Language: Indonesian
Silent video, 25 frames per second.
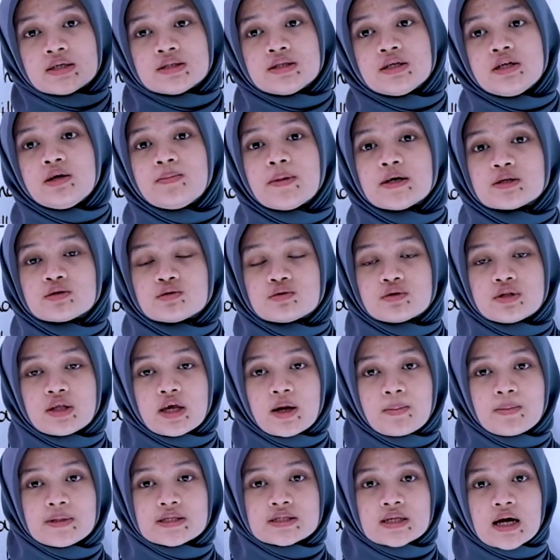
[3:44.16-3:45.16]
Jadi maksudnya
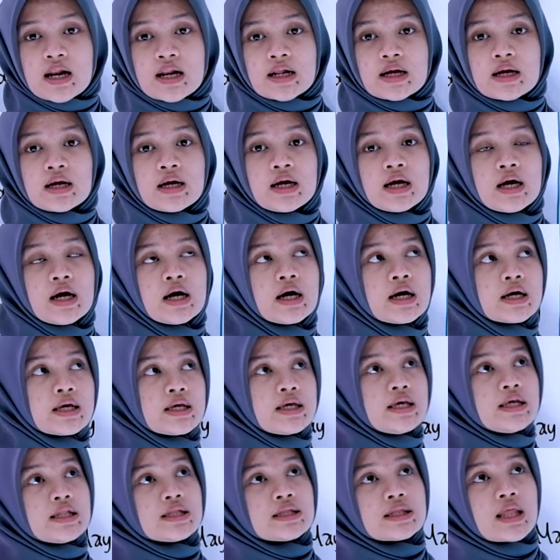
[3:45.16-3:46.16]
misal
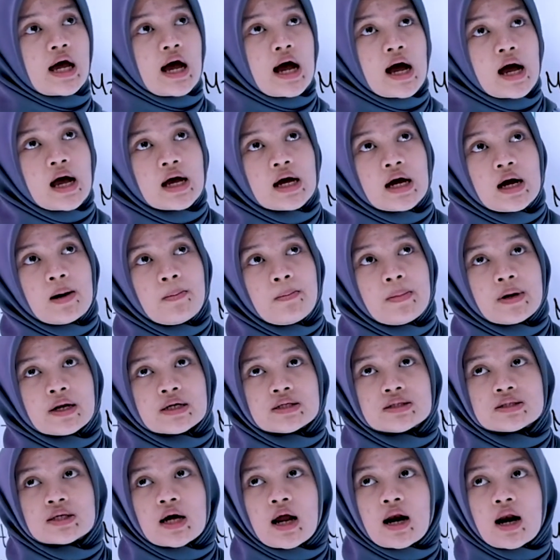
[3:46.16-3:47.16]
kita
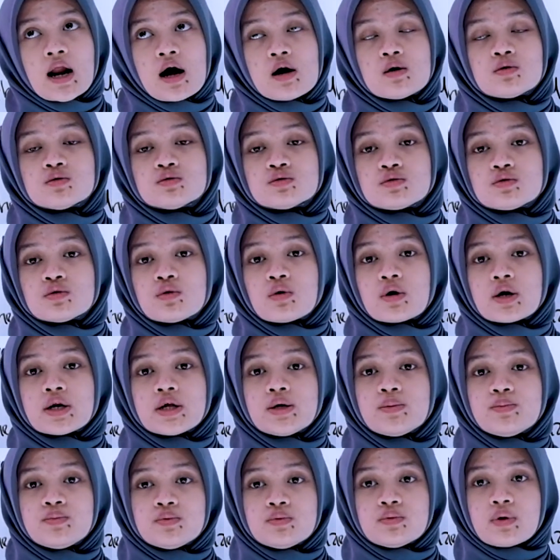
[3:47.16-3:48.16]
berencana untuk
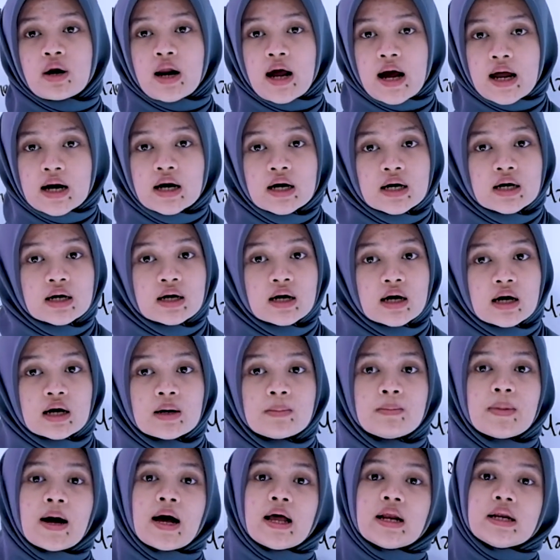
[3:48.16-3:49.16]
liburan ke
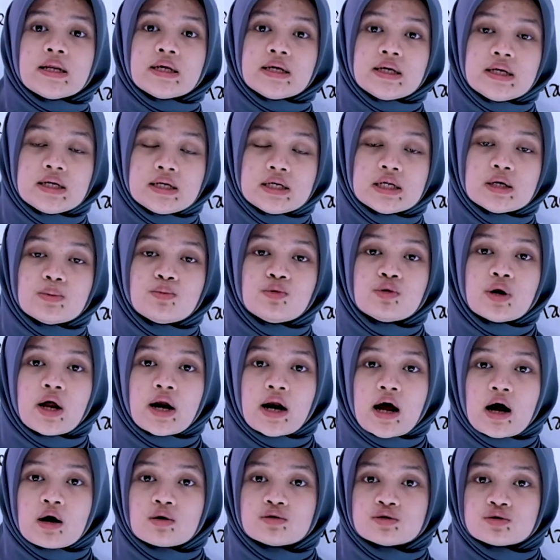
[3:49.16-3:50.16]
Bali di
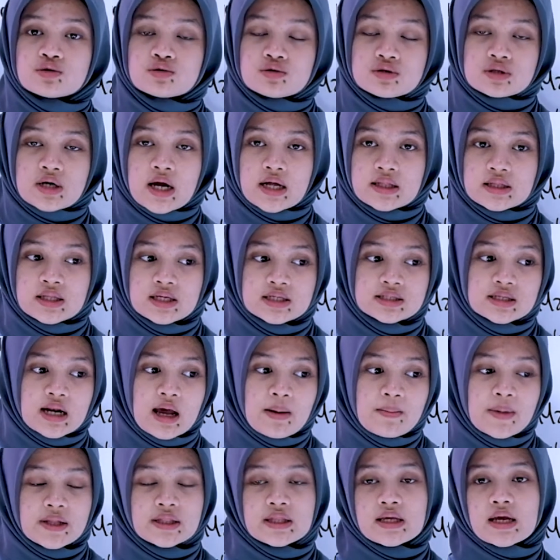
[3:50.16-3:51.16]
bulan Agustus nanti
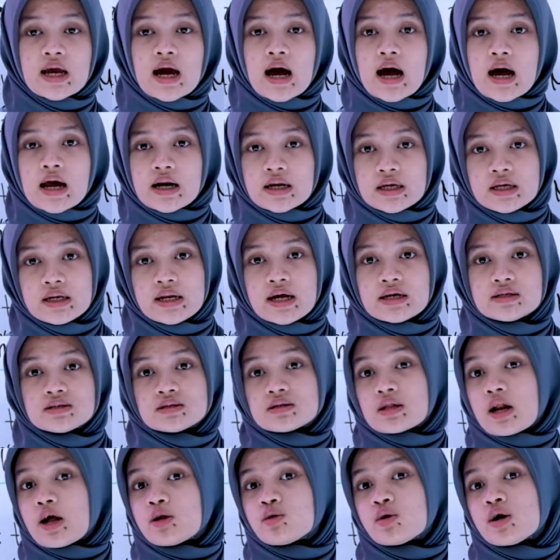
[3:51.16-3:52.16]
selama tiga hari dan
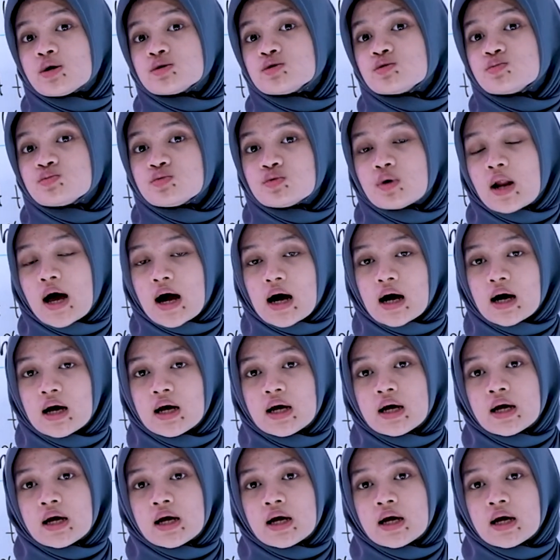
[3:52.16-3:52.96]
setelah itu langsung pulang.